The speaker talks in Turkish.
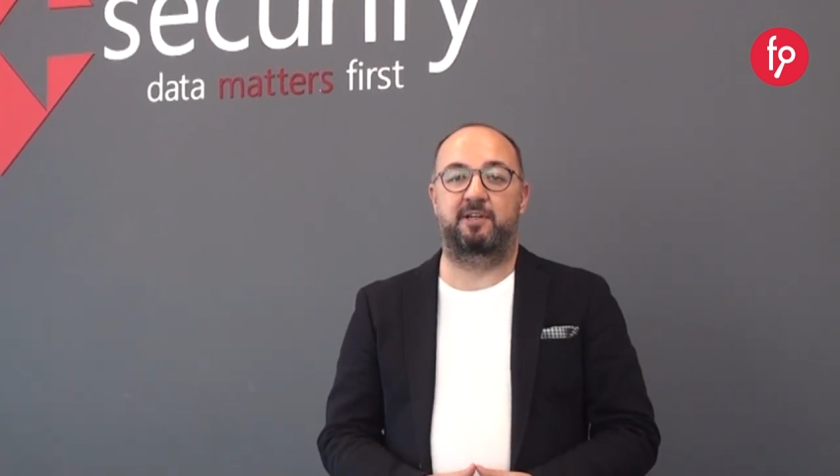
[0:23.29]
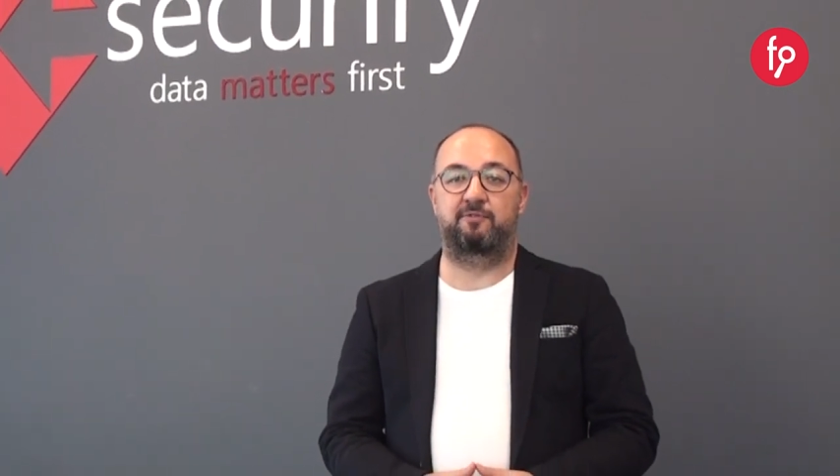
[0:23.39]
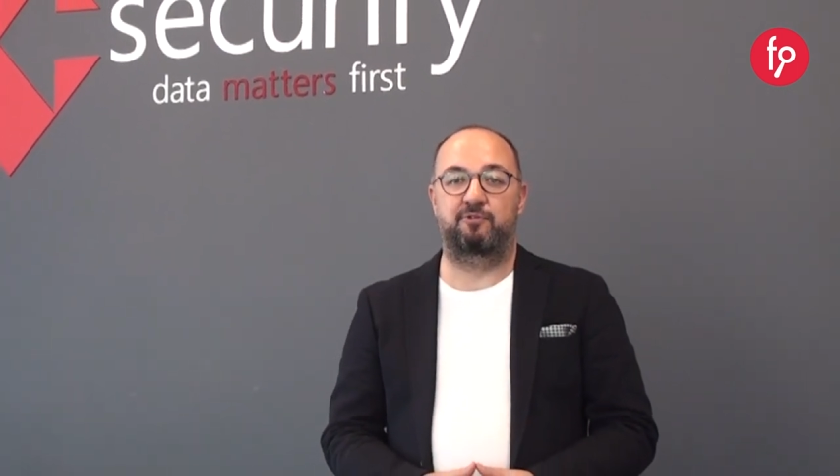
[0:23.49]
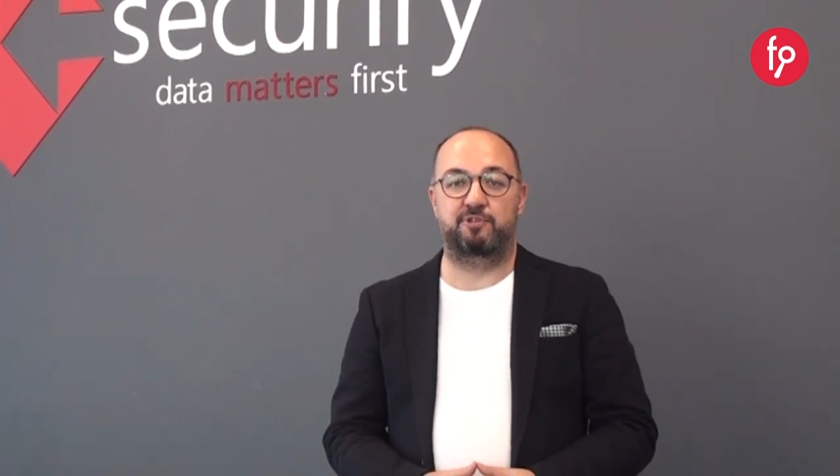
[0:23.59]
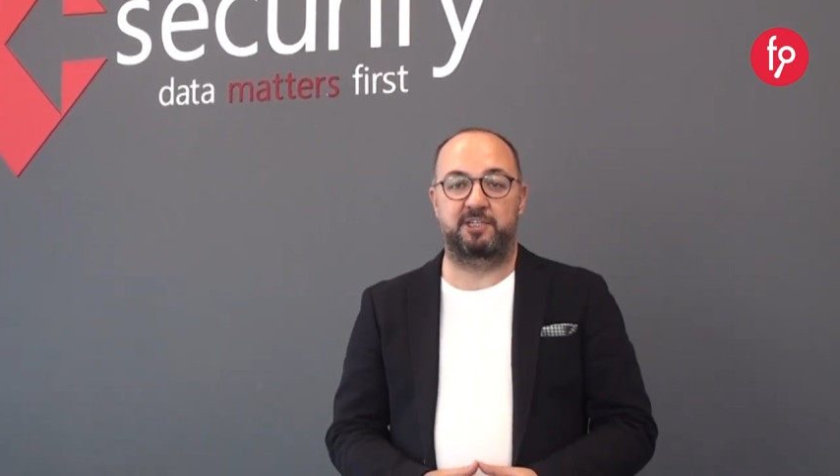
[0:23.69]

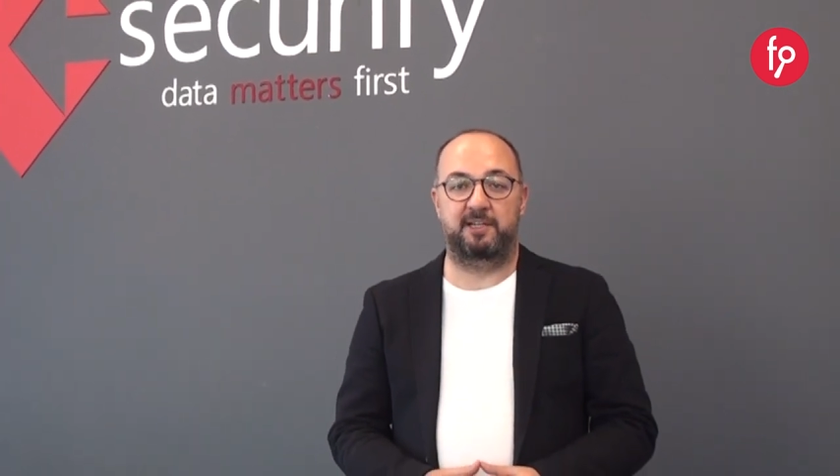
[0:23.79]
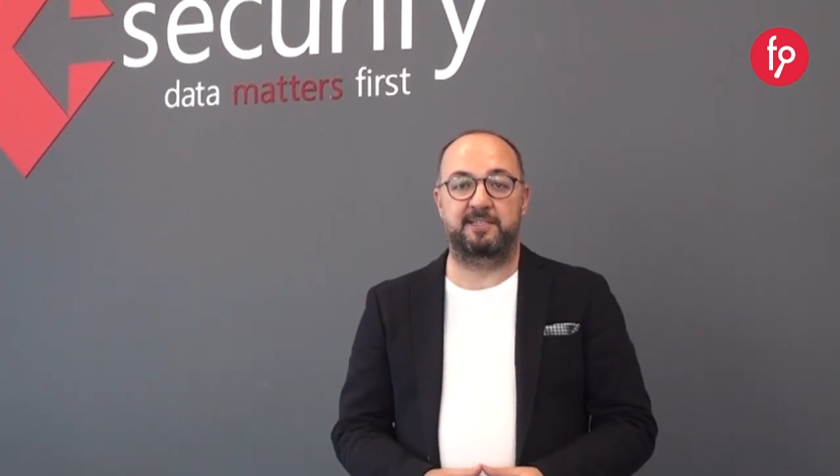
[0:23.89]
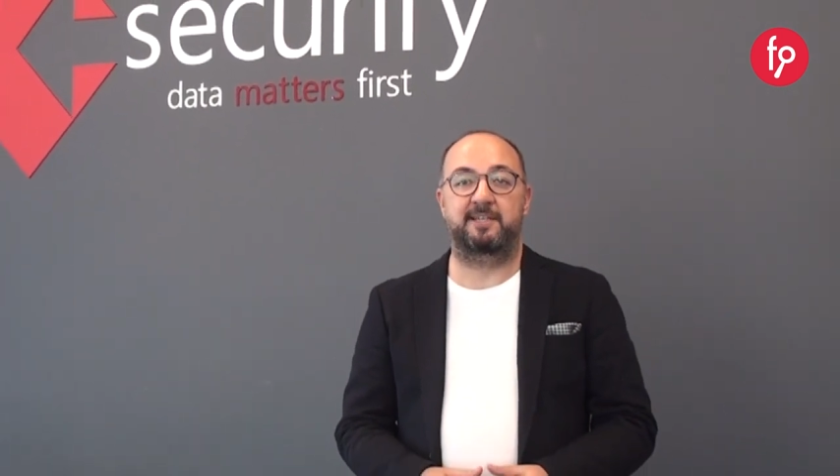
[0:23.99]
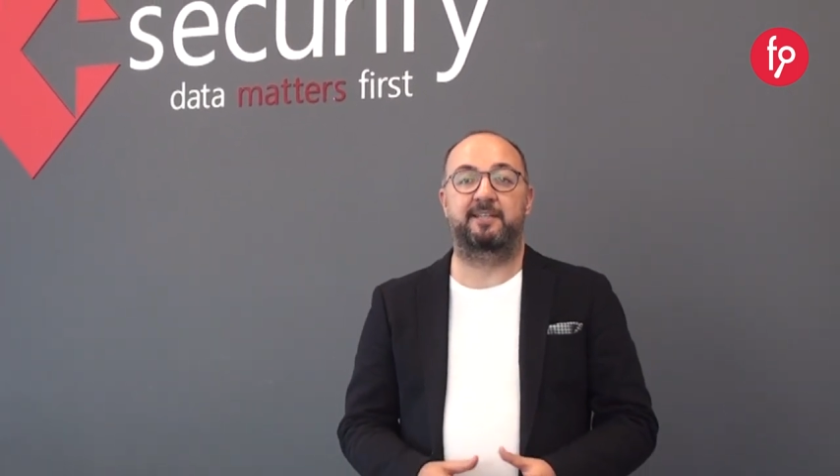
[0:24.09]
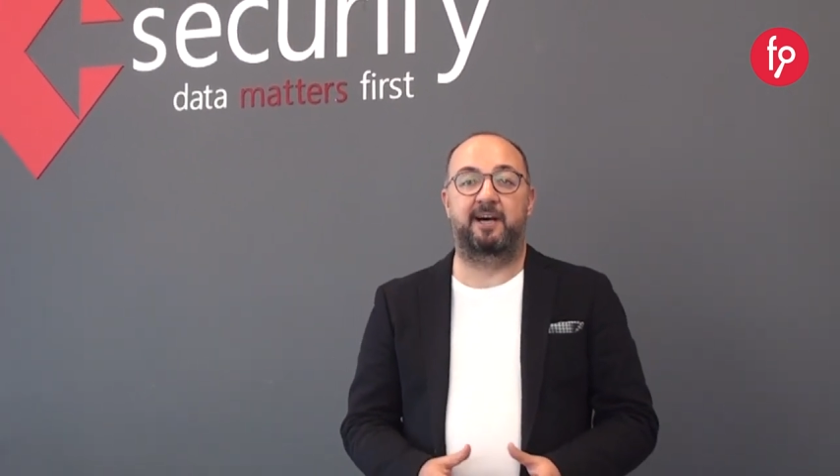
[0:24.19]
telefonunuz
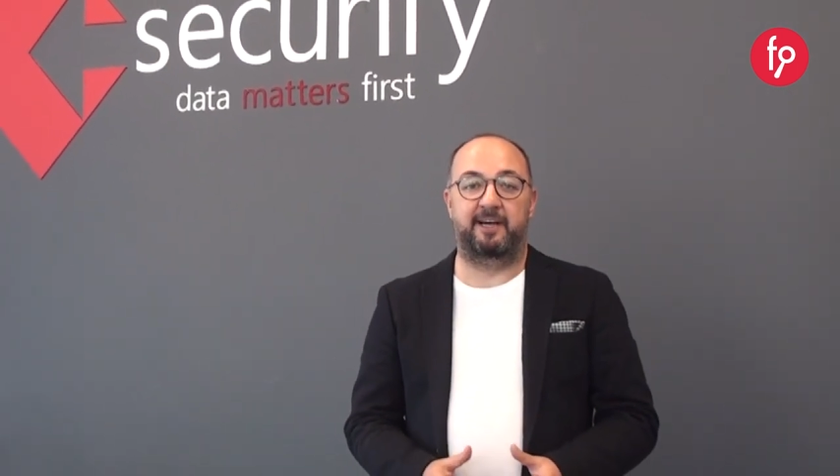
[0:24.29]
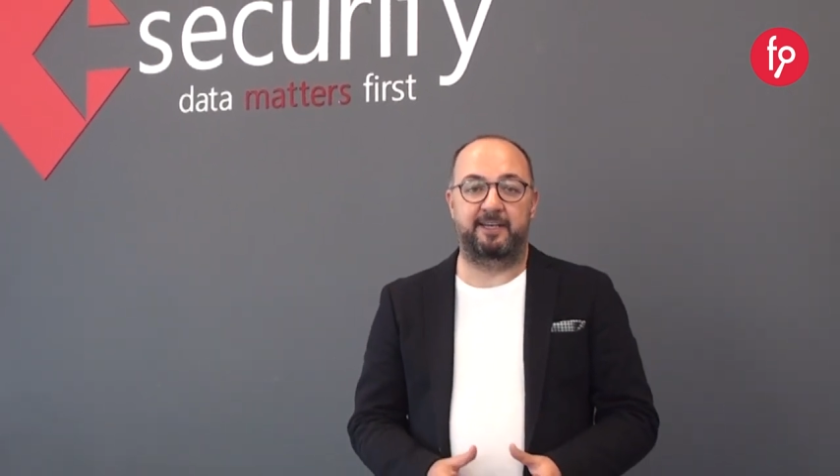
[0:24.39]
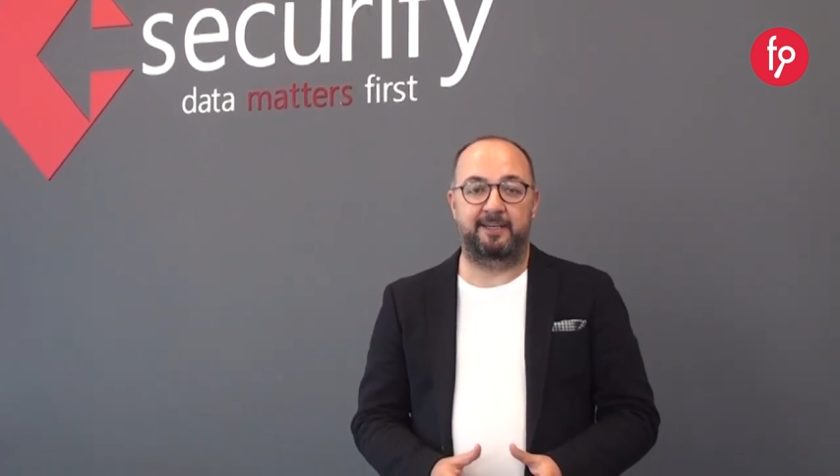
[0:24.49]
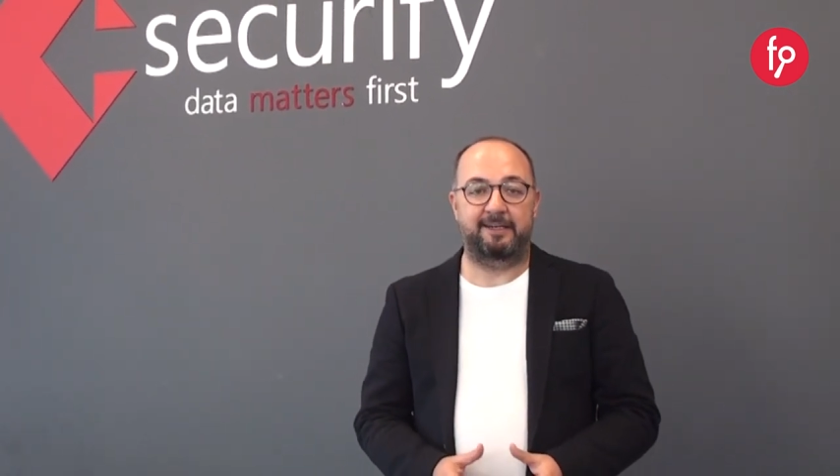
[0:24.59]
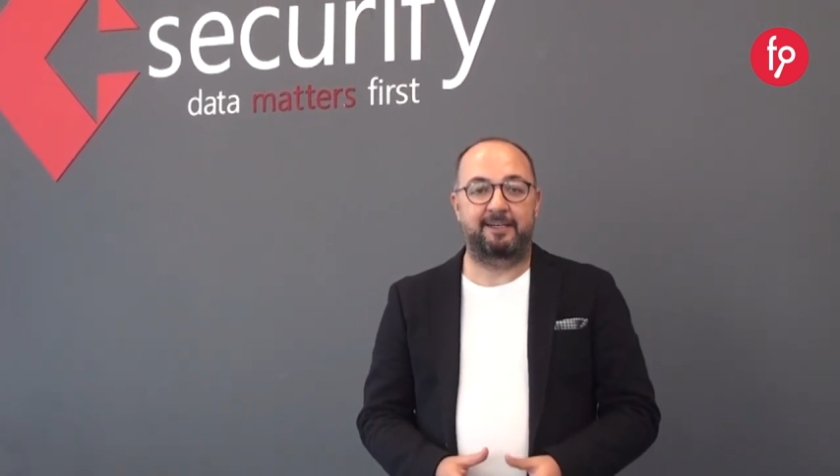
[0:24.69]
çalınsa
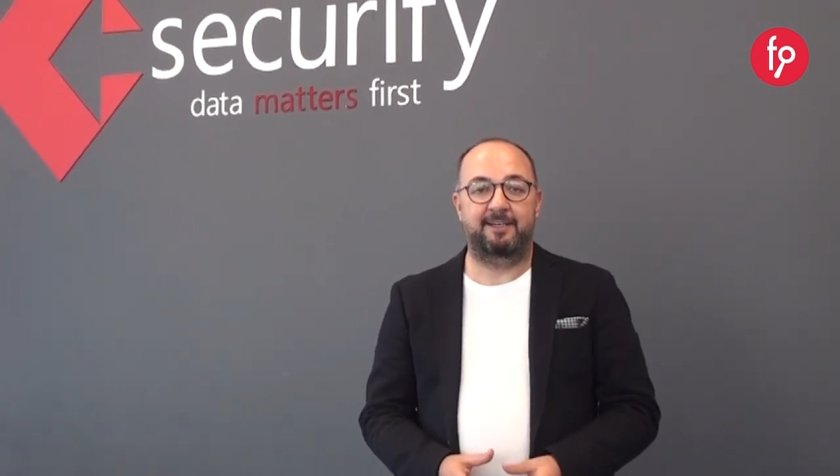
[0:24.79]
dahi